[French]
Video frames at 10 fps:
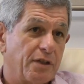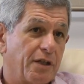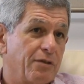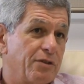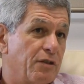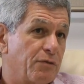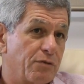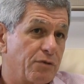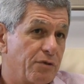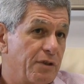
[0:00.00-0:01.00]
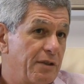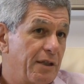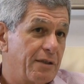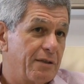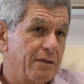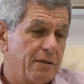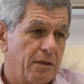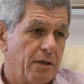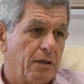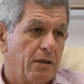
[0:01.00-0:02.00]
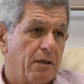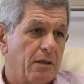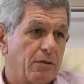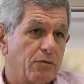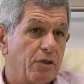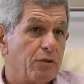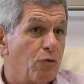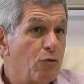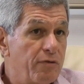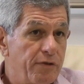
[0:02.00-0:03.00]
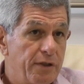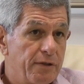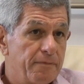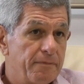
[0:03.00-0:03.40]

a été créé en 1977, qui a une longue vie.